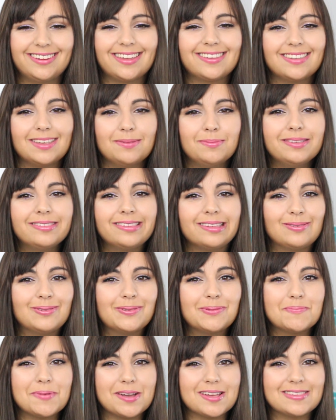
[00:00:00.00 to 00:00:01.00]
Chers amis, c'est
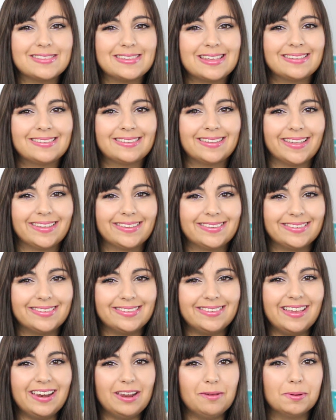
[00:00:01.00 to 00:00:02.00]
une princesse
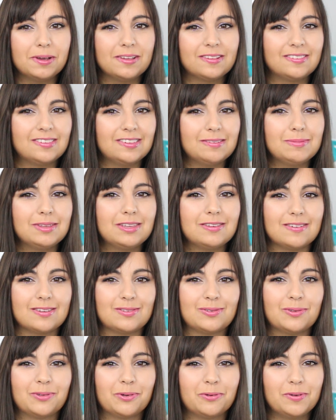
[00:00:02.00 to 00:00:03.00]
célébrissime qui
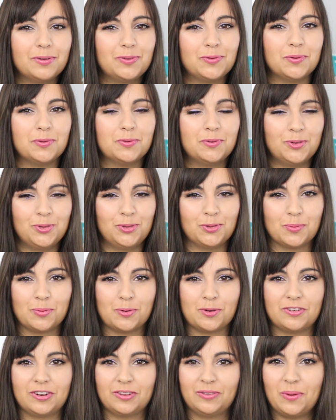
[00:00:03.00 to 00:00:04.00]
va se trouver sous le feu de nos
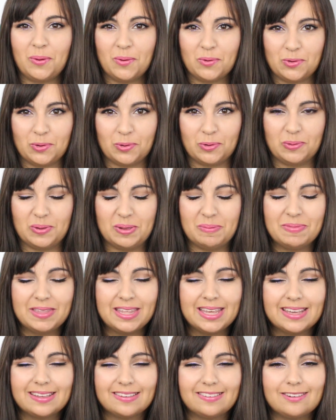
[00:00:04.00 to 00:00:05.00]
projecteurs aujourd'hui.
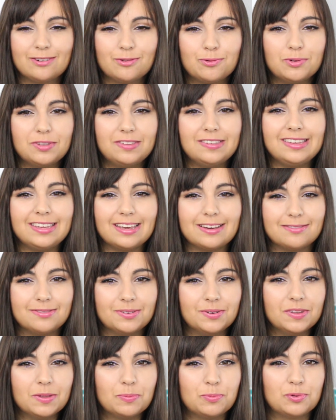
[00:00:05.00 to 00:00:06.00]
Si je vous dis
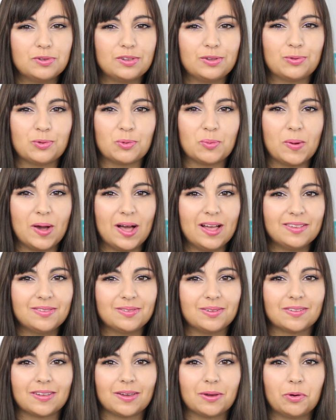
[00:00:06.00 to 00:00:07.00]
qu'avant d'épouser son
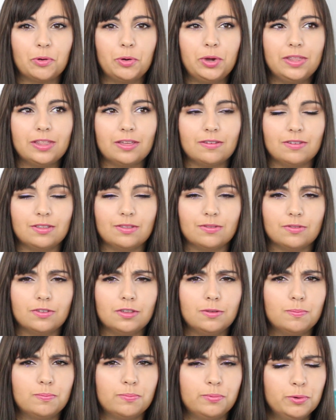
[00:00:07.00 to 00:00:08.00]
prince, notre héroïne avait une
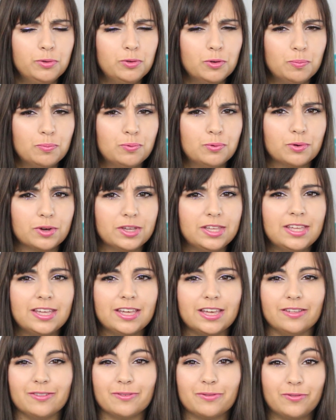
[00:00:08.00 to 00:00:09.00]
vie plutôt pourrie
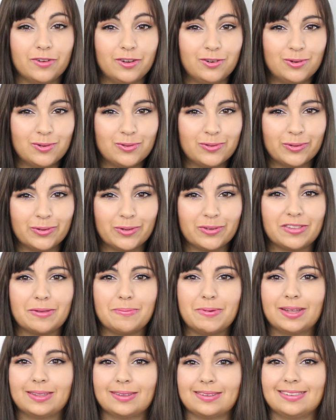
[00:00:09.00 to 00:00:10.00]
et une fâcheuse tendance à
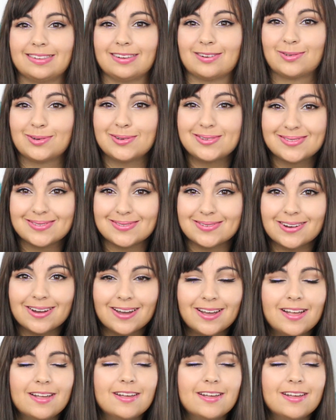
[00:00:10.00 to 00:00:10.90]
perdre ses chaussures,